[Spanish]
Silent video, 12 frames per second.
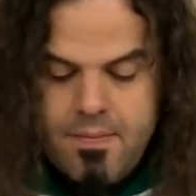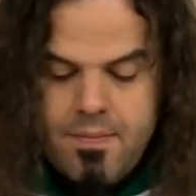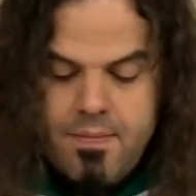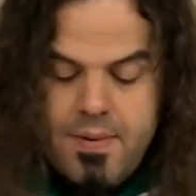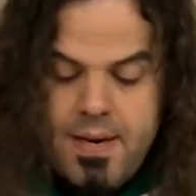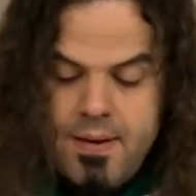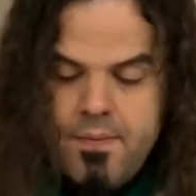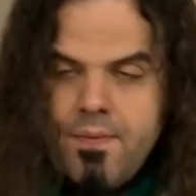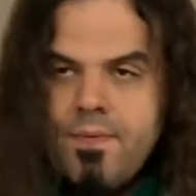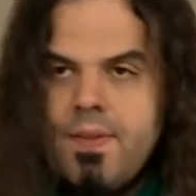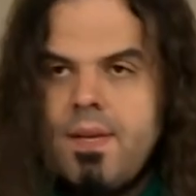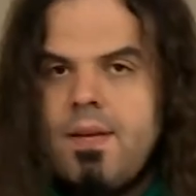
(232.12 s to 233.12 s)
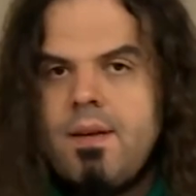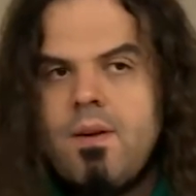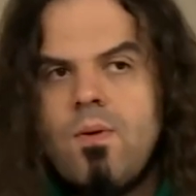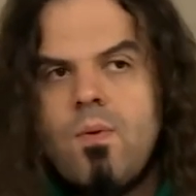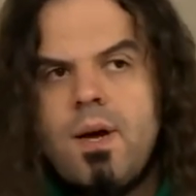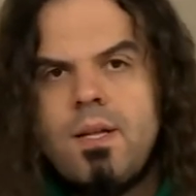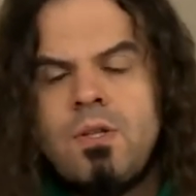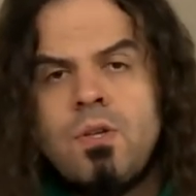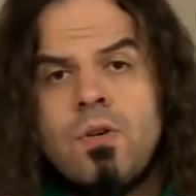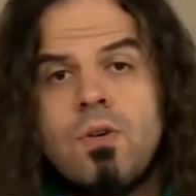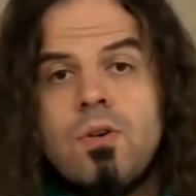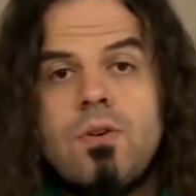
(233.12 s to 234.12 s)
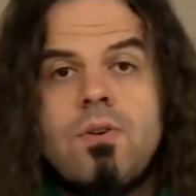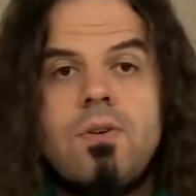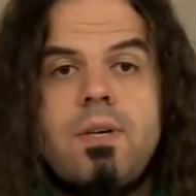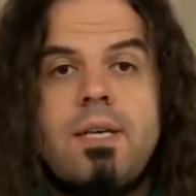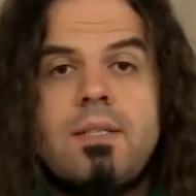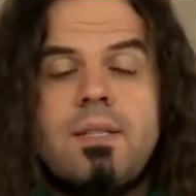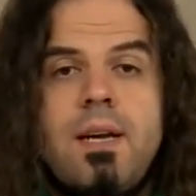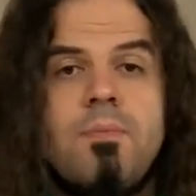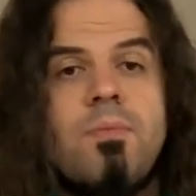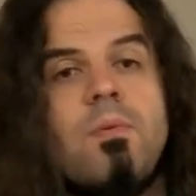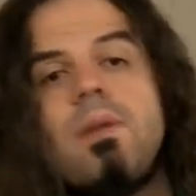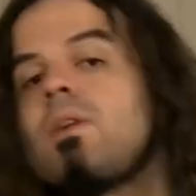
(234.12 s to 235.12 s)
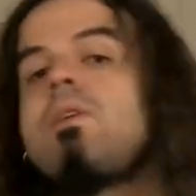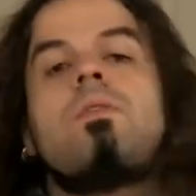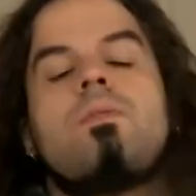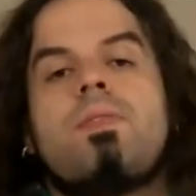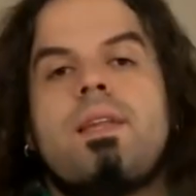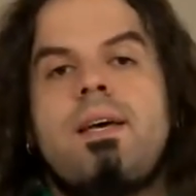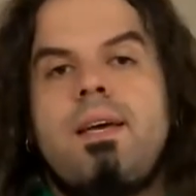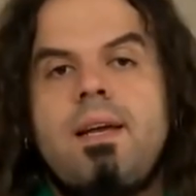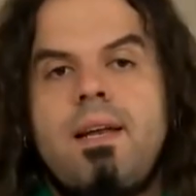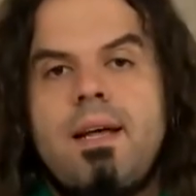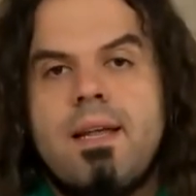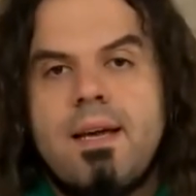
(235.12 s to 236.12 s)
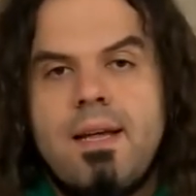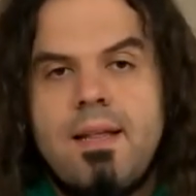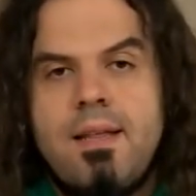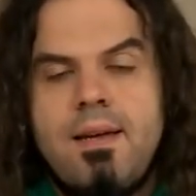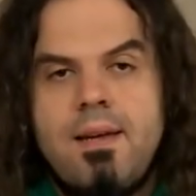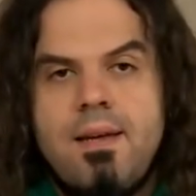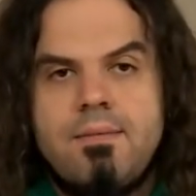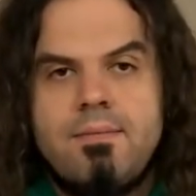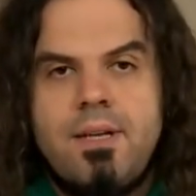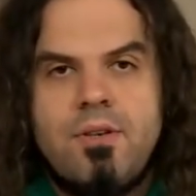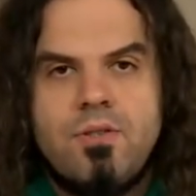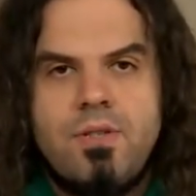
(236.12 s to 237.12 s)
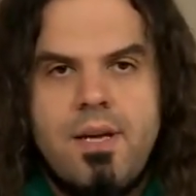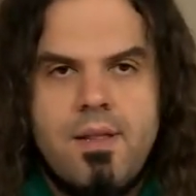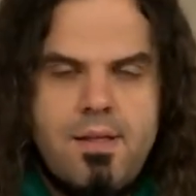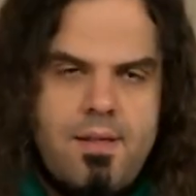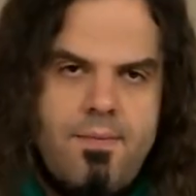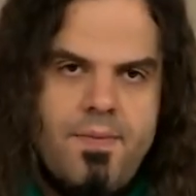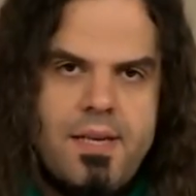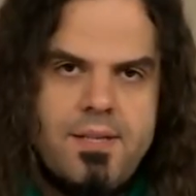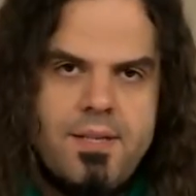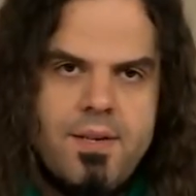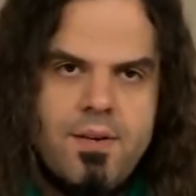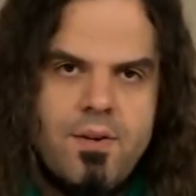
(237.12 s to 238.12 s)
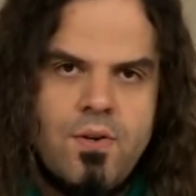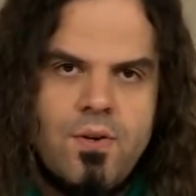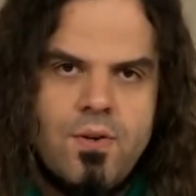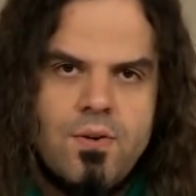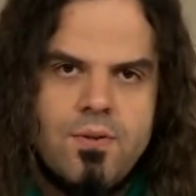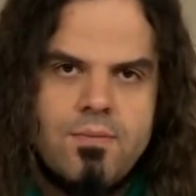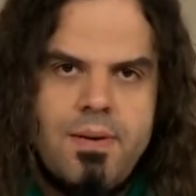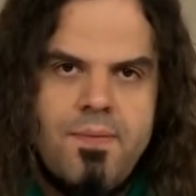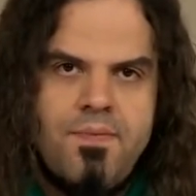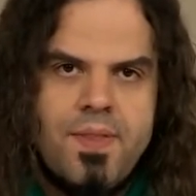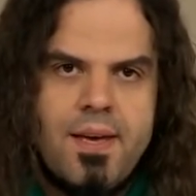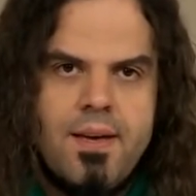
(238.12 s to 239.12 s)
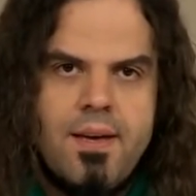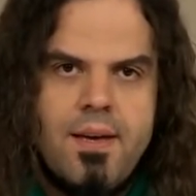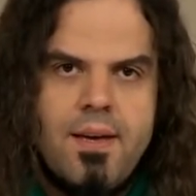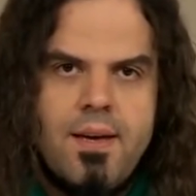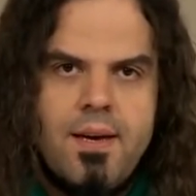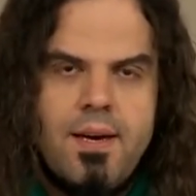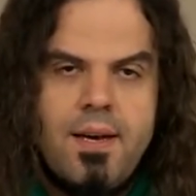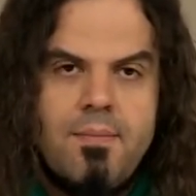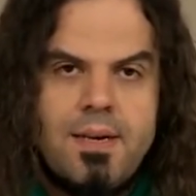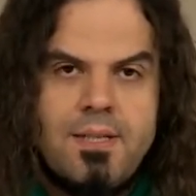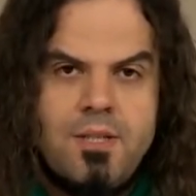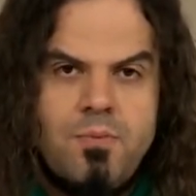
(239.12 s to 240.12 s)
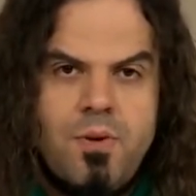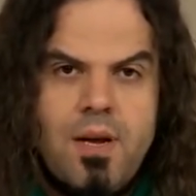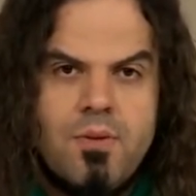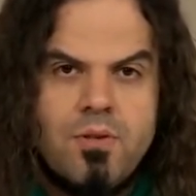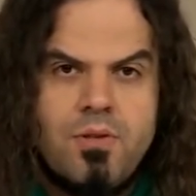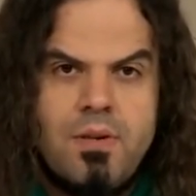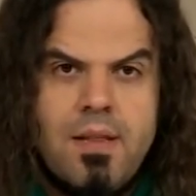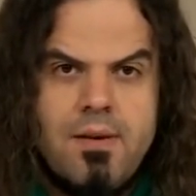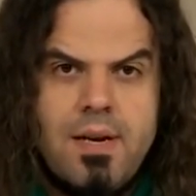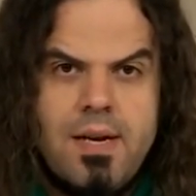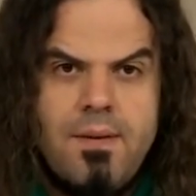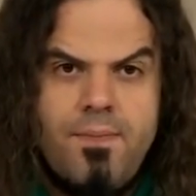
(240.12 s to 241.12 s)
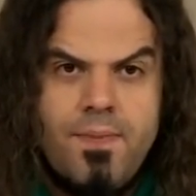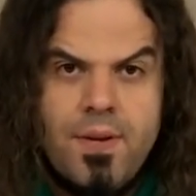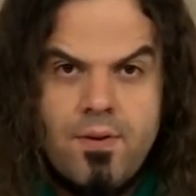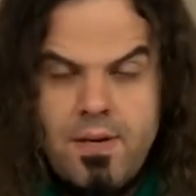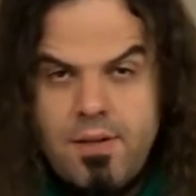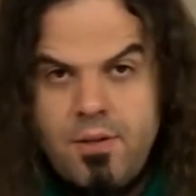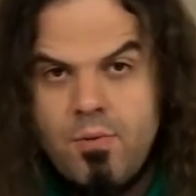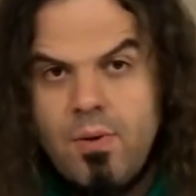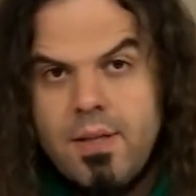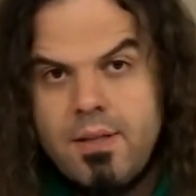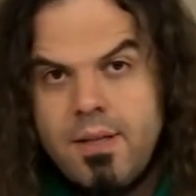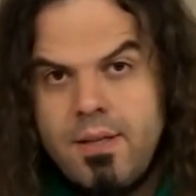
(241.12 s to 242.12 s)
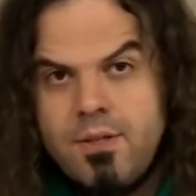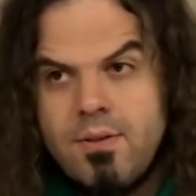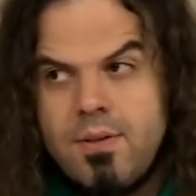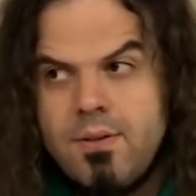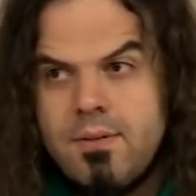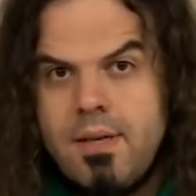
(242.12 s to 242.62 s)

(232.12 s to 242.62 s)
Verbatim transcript: Bien, cuando Stalin publicó en la década de, los 10 del siglo XX el marxismo y la cuestión nacional, con el título antedicho,